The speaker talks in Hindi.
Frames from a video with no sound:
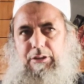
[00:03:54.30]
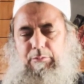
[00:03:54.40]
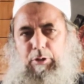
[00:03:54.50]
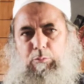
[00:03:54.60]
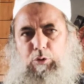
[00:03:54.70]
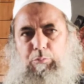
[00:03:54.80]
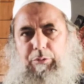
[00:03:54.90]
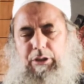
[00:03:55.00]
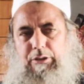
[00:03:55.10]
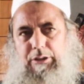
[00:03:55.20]

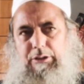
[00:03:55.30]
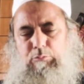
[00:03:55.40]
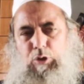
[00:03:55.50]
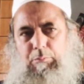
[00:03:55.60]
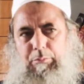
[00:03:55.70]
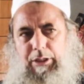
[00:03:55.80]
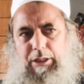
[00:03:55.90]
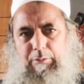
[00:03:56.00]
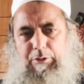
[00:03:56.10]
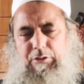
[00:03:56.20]
इमामलम्बी हज़रत मोहम्मद
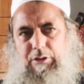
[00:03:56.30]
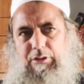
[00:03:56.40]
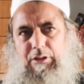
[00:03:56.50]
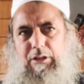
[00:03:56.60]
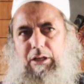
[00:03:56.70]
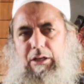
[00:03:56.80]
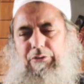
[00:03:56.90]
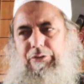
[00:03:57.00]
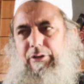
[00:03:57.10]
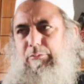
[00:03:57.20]
अरबी सल्ला
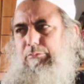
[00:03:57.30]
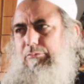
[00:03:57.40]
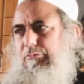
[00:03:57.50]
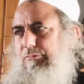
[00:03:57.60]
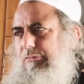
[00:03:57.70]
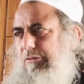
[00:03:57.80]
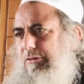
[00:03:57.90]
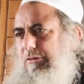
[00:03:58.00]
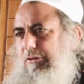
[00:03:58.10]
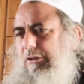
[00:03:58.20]
वसम
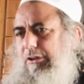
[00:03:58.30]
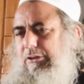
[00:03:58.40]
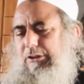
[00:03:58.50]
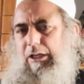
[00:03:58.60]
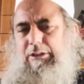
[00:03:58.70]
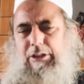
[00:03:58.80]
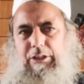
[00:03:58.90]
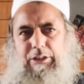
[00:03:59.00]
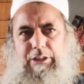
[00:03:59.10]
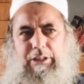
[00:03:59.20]
चाहते
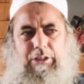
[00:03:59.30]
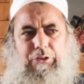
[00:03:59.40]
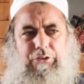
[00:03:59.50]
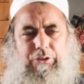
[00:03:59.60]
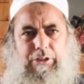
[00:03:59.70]
ही थे कि किसी